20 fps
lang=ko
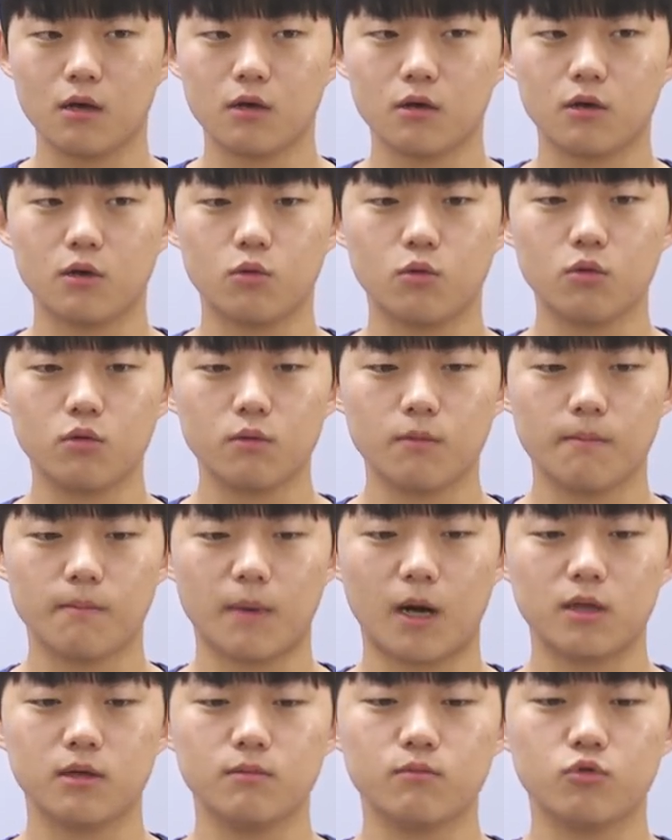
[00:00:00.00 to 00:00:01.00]
그리고
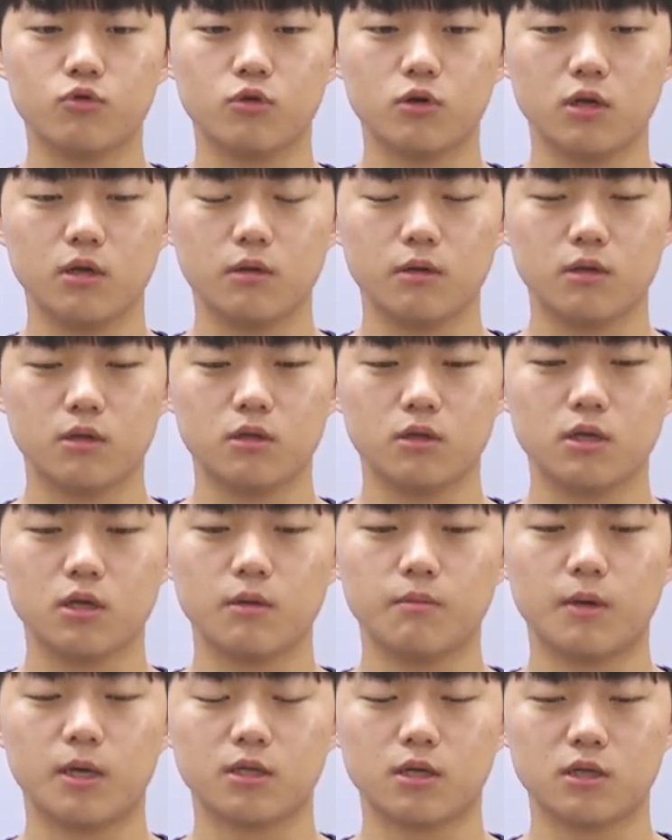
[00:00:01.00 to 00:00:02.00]
많은 분들이 특히
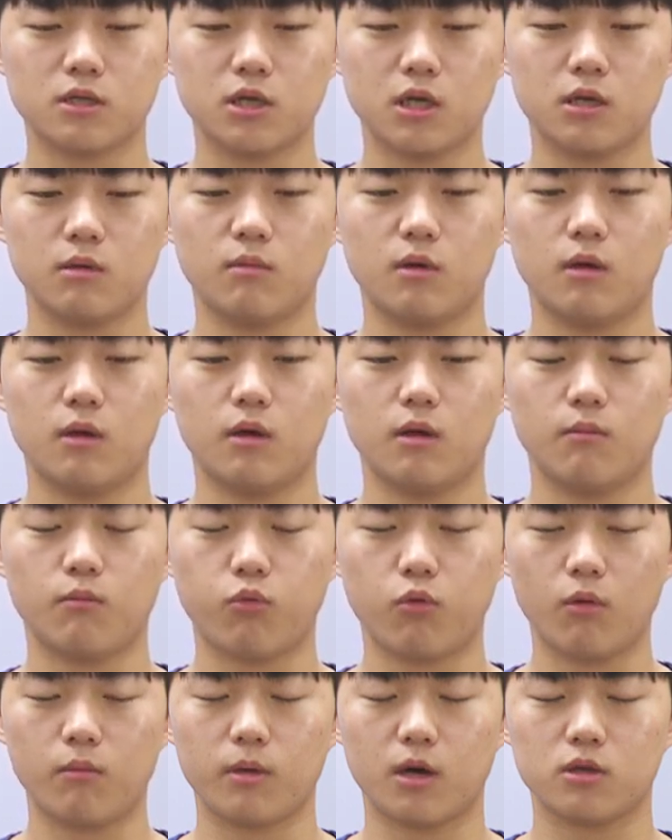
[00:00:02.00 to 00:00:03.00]
배상 책임의
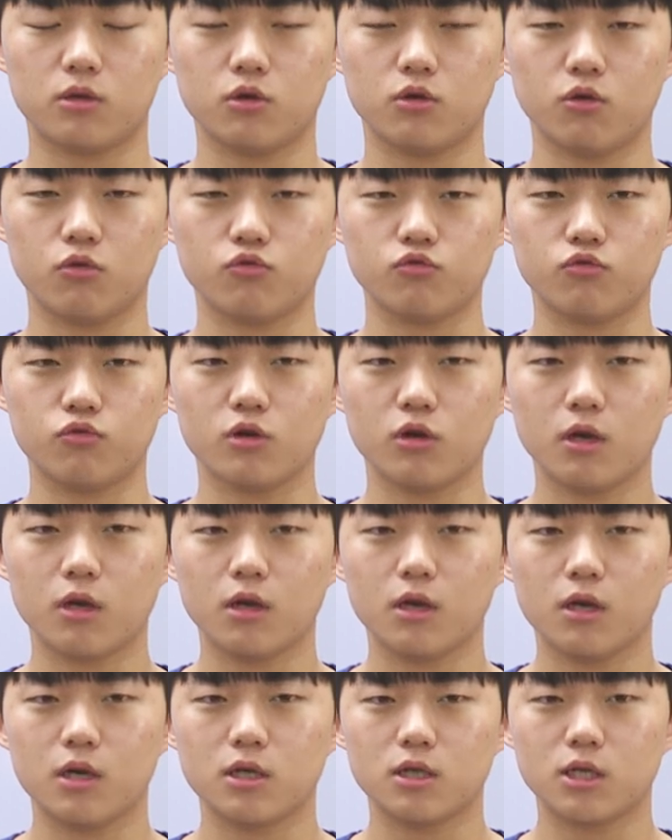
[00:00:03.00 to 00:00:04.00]
보험 같은 경우
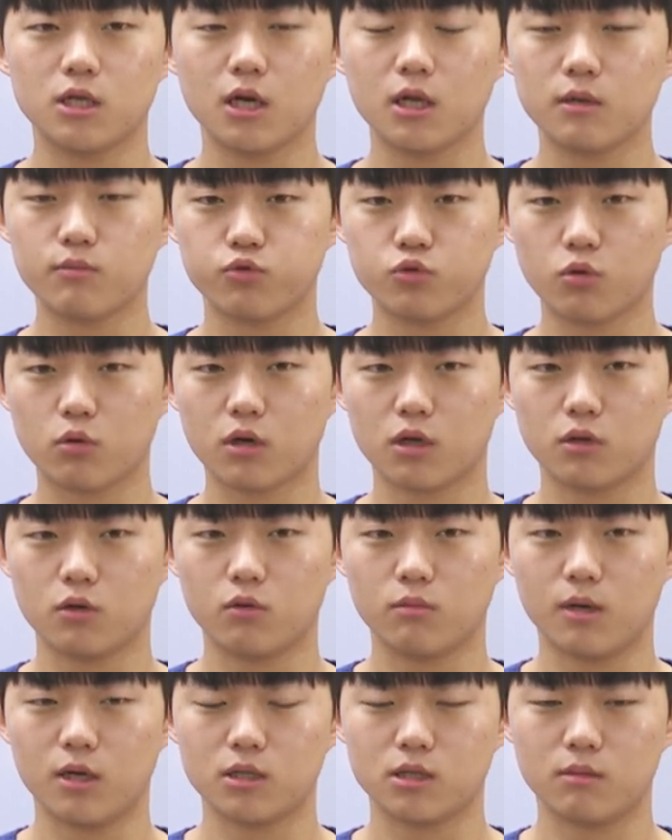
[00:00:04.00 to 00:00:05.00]
시간이
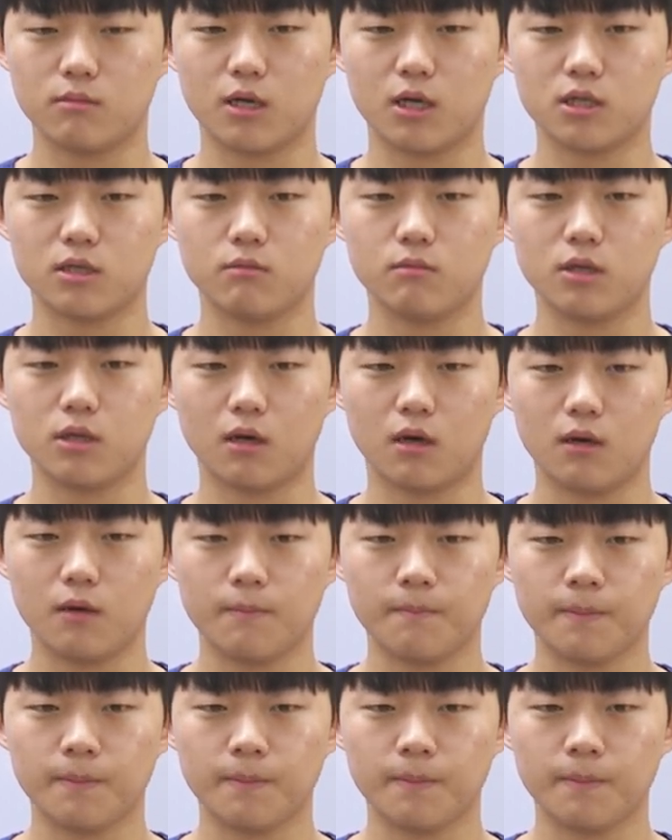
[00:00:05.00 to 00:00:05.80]
부족하다고 말씀을 하십니다.